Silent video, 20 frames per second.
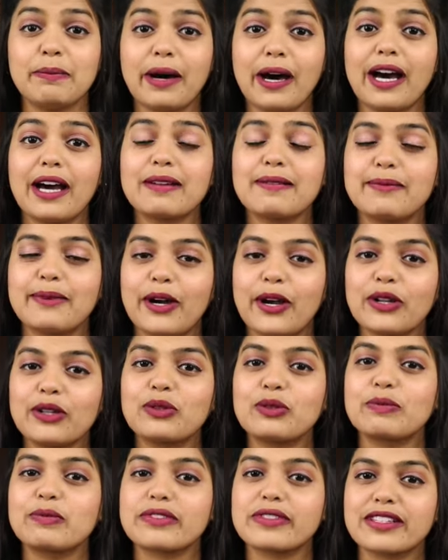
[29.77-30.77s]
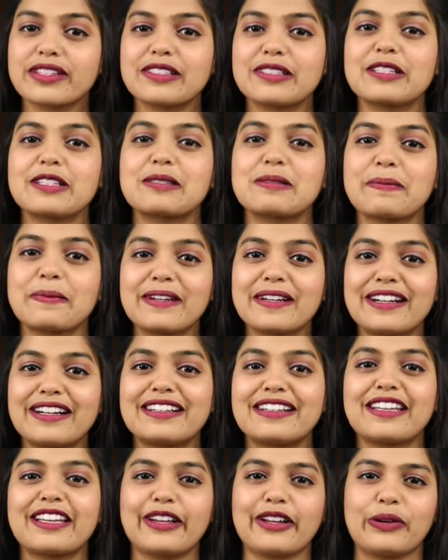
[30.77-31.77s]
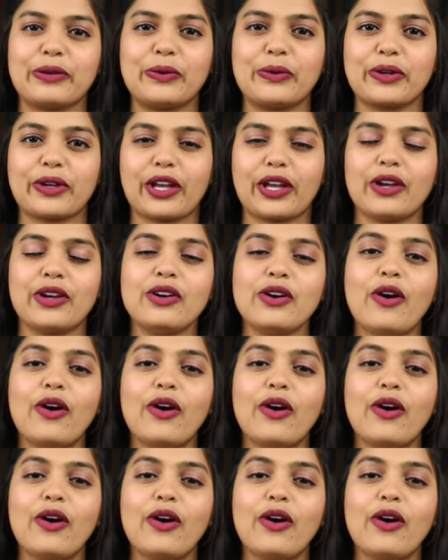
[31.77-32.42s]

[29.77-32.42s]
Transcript: बार बार तुम उसी चीज़ पे अटके रहोगे